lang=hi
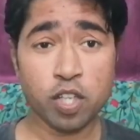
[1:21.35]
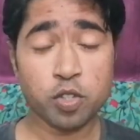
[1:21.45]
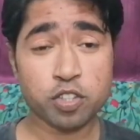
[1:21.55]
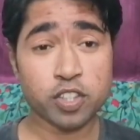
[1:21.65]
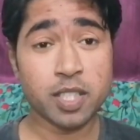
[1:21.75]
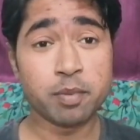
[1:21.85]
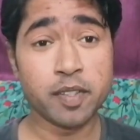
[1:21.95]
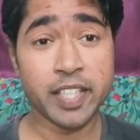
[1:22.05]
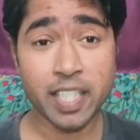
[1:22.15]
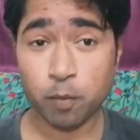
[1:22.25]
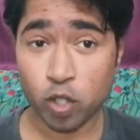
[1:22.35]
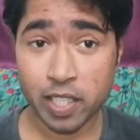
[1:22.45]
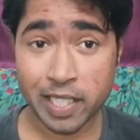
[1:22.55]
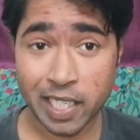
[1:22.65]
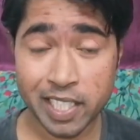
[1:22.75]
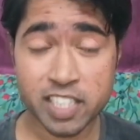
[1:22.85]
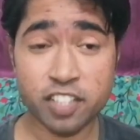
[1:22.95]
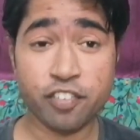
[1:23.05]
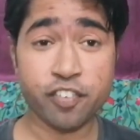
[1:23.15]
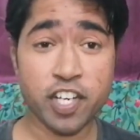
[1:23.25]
और दोस्तों जब इंडिया बॉलिंग करा रही थी